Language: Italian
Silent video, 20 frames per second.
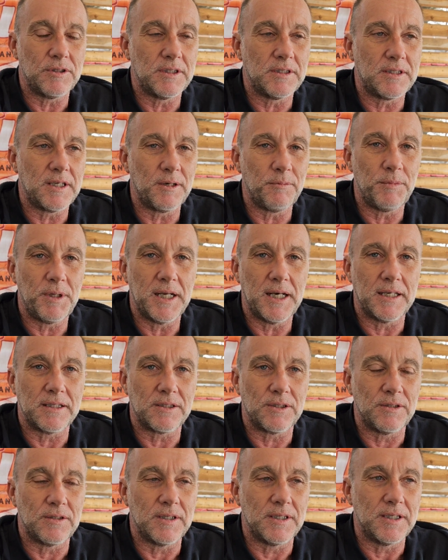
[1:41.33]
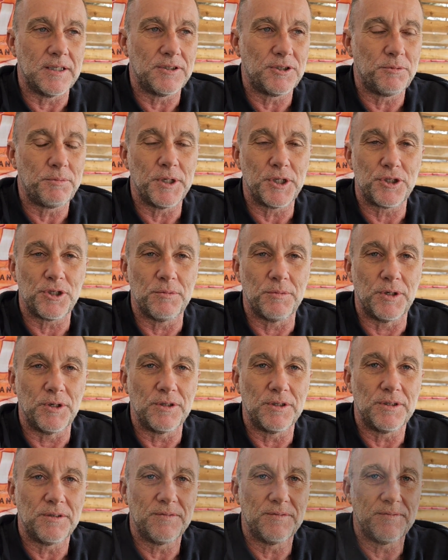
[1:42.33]
determinato e ci piace
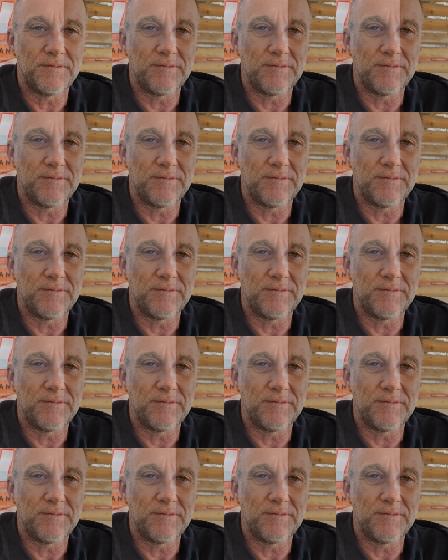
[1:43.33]
molto.